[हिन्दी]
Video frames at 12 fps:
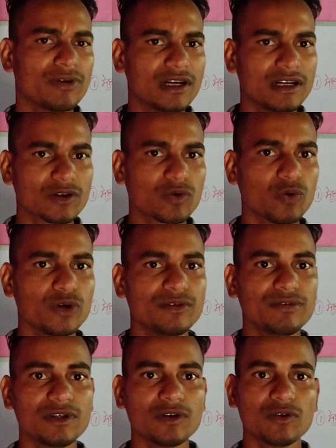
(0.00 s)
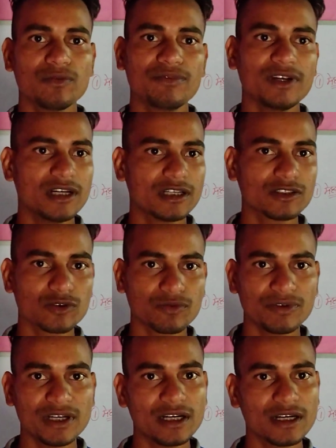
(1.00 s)
फील्ड कोई भी हो फील्ड तो
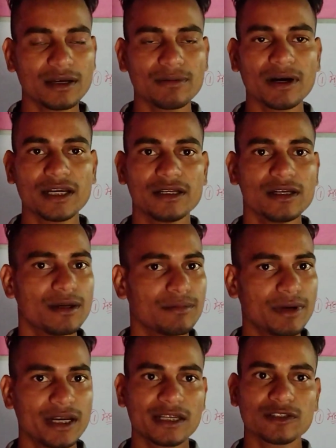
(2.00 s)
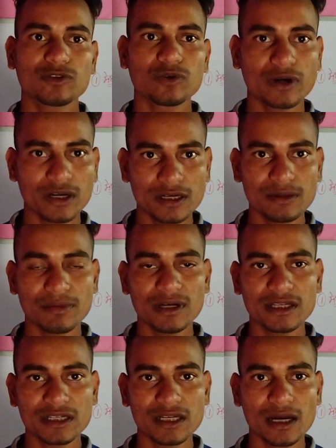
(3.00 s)
फील्ड है भाई मेहनत तो करनी
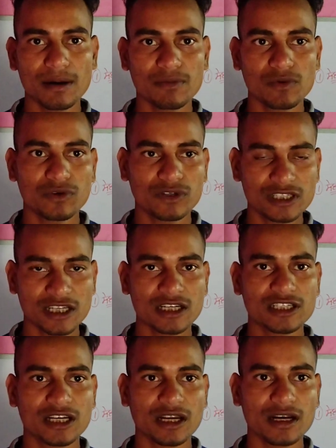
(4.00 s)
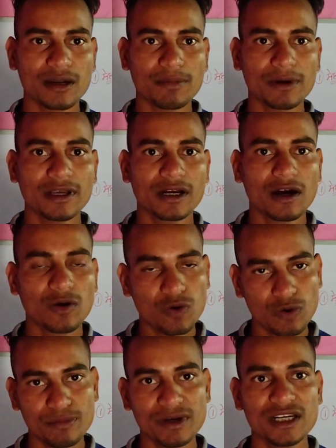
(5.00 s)
पड़ेगी आपको रिसर्च करना पड़ेगा
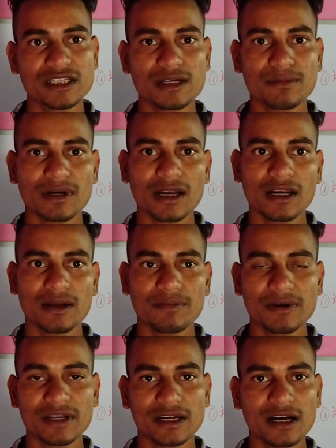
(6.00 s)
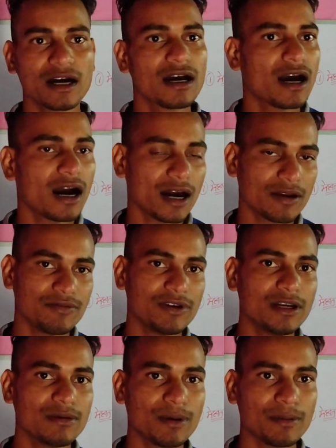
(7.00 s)
कॉम्बिनेशन बनाना पड़ेगा हर
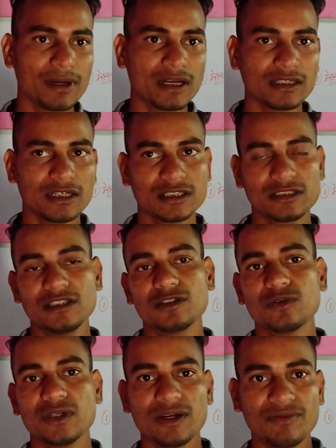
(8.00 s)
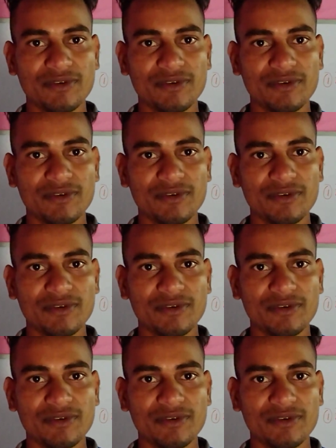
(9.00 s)
फील्ड में मेहनत लगती है तो ये